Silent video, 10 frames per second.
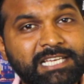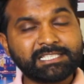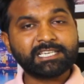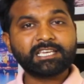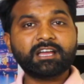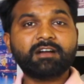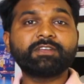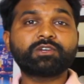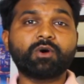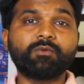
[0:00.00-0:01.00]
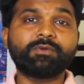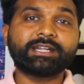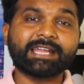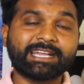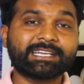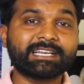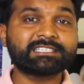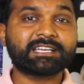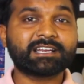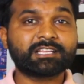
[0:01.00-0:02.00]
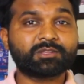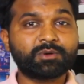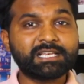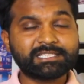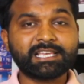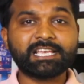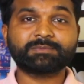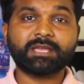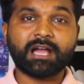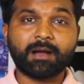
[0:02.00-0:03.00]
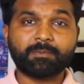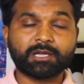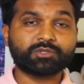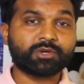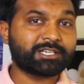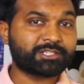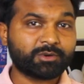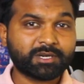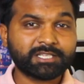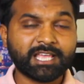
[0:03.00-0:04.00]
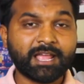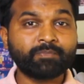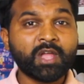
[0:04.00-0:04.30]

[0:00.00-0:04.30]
जैसे कि अभी कोविड 19 चल रहा है तो इस केस में आपका जो इंश्योरेंस है